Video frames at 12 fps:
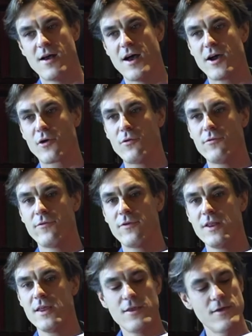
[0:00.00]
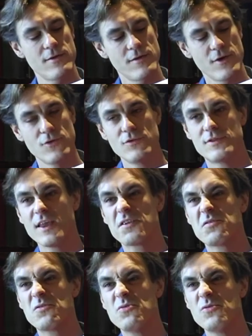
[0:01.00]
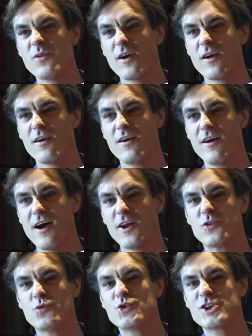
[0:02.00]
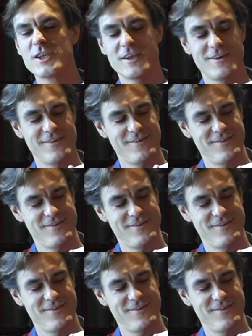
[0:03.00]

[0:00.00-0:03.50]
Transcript: un reflet, une texture, un toucher.